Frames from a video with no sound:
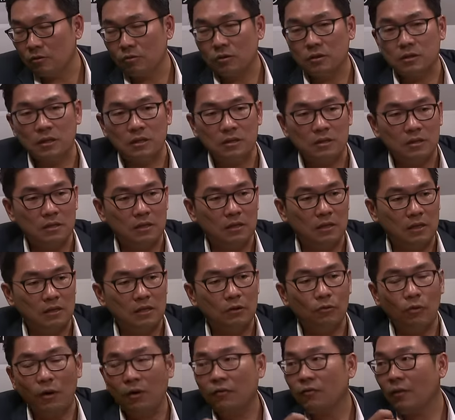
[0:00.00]
或者是已
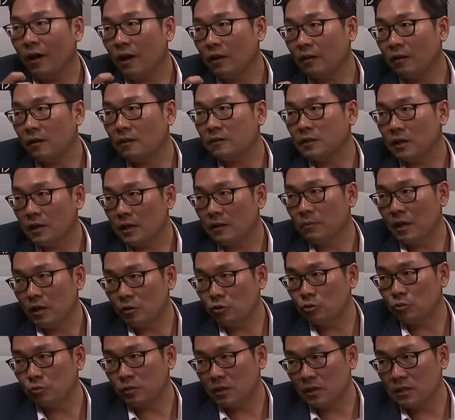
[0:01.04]
经违反了整个
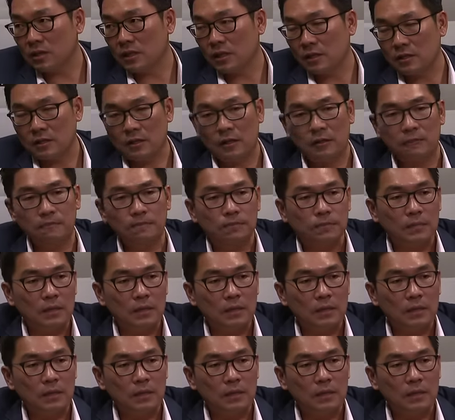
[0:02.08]
民族的精神，